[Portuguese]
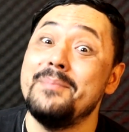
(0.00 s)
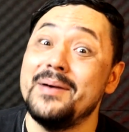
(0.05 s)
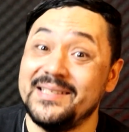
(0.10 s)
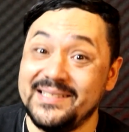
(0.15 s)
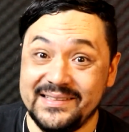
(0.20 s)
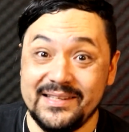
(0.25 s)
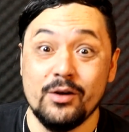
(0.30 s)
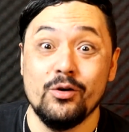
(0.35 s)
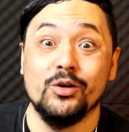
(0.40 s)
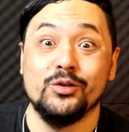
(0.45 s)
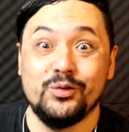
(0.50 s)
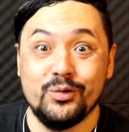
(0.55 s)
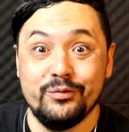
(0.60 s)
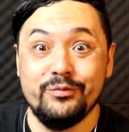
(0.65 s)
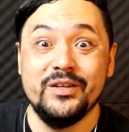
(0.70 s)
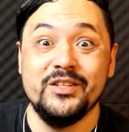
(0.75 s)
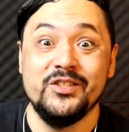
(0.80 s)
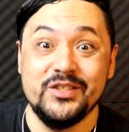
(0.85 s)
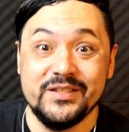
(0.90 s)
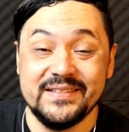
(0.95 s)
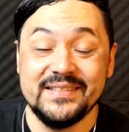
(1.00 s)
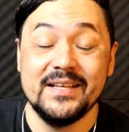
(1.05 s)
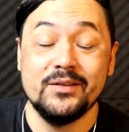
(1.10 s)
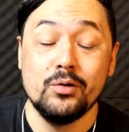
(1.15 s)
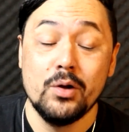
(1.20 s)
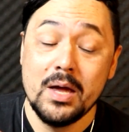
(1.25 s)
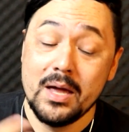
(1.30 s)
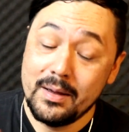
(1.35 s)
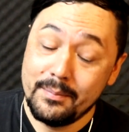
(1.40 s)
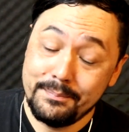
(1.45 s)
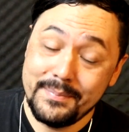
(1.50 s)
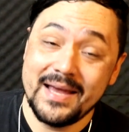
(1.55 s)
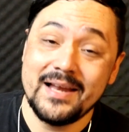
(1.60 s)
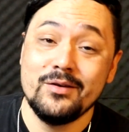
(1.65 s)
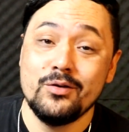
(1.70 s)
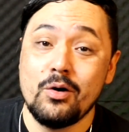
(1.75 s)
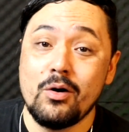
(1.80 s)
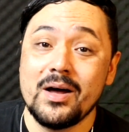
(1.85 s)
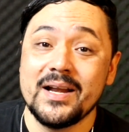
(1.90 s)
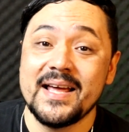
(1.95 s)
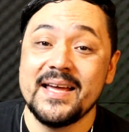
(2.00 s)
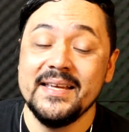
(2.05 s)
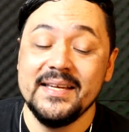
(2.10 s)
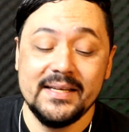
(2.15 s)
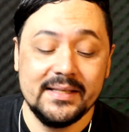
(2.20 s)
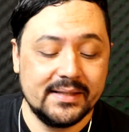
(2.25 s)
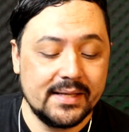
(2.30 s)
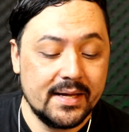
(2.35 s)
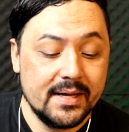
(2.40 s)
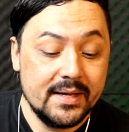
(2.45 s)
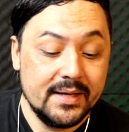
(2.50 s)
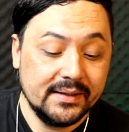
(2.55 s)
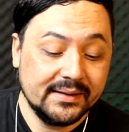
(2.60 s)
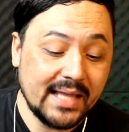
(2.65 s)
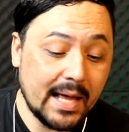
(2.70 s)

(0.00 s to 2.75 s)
Mas tem outro vídeo ensinando melhor ainda.